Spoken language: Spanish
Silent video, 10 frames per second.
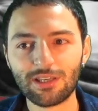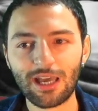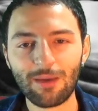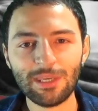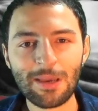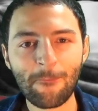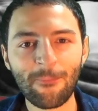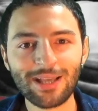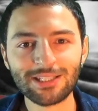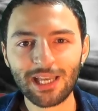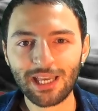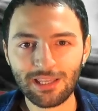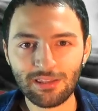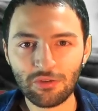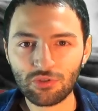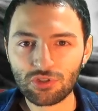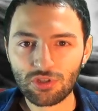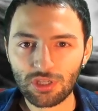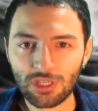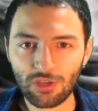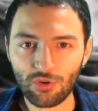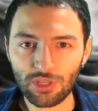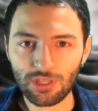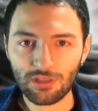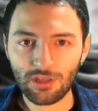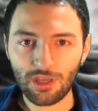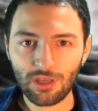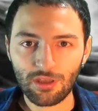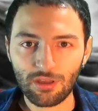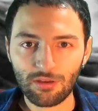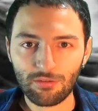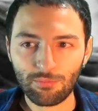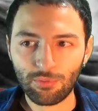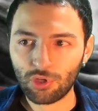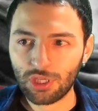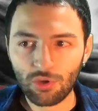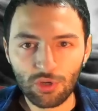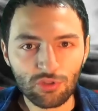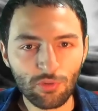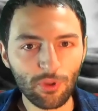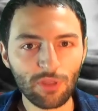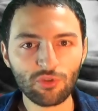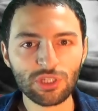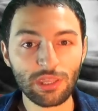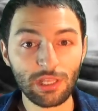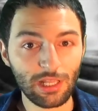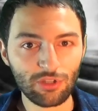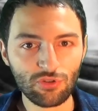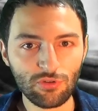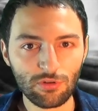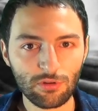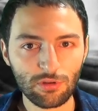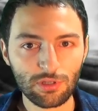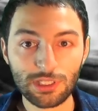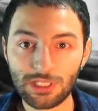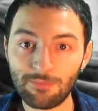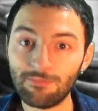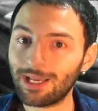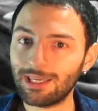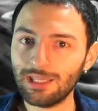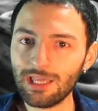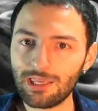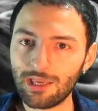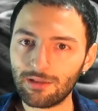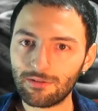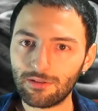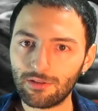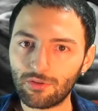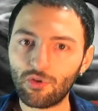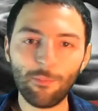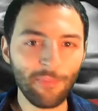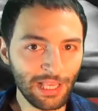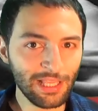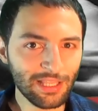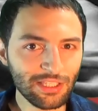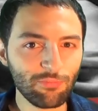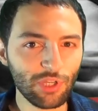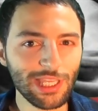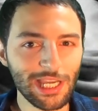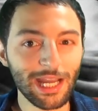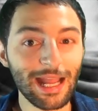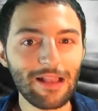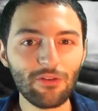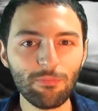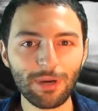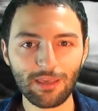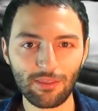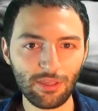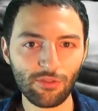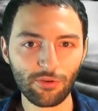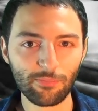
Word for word: habían más genios que hoy. ¿Por qué hoy no podemos hacer eso sin maquinaria? Con máquinas se puede llegar a algo parecido,